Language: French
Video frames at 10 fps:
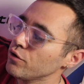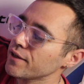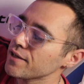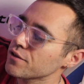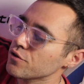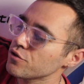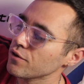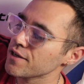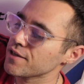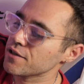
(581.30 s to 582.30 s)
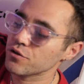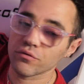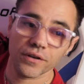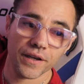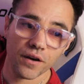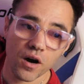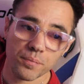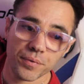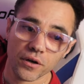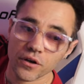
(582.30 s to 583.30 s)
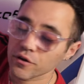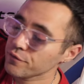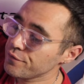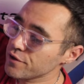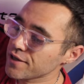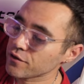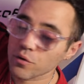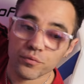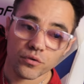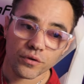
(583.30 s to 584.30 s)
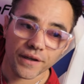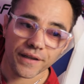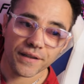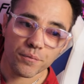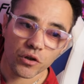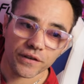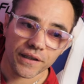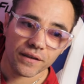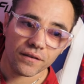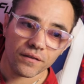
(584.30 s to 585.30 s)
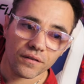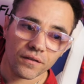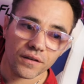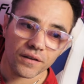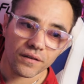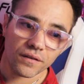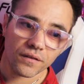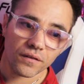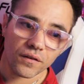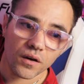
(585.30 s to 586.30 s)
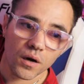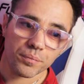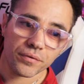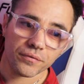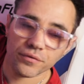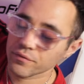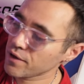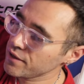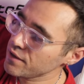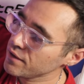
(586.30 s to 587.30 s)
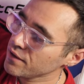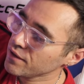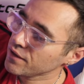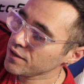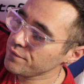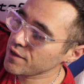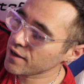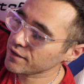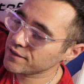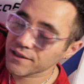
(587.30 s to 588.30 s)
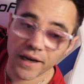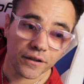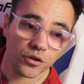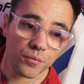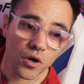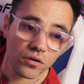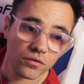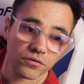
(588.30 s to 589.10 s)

le casque sur la station et hop, vu que cet embout est aimanté, hop, vous le voyez, il vient directement